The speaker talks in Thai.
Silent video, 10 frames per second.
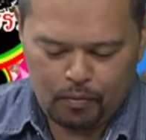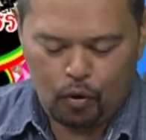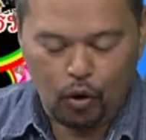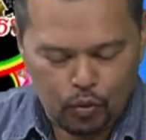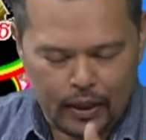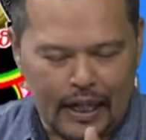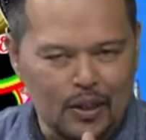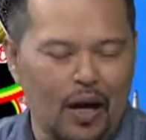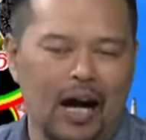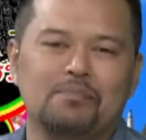คนหัวใจ
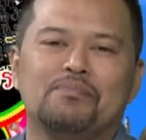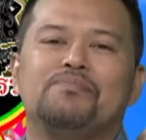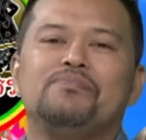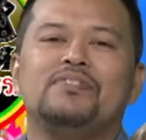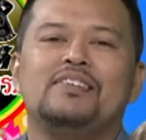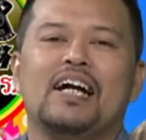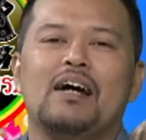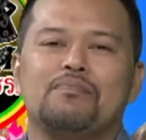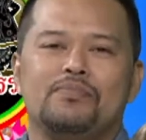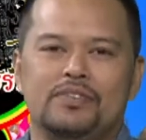ทองคำนะค
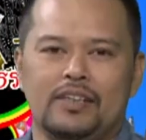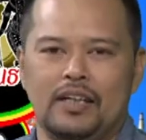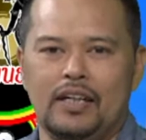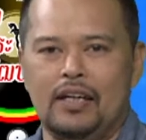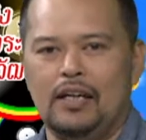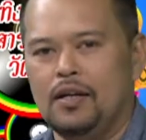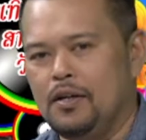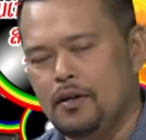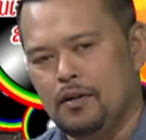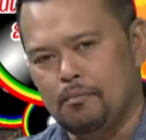รับที่
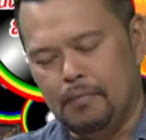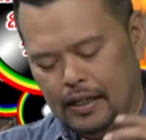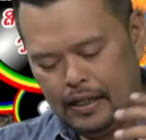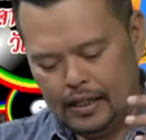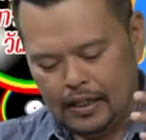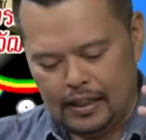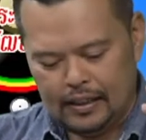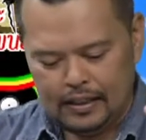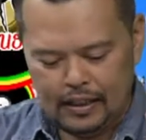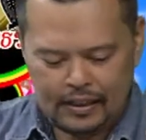มี
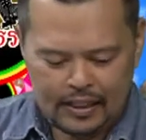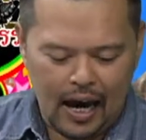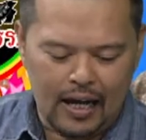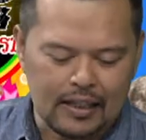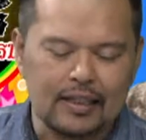ทินท่าน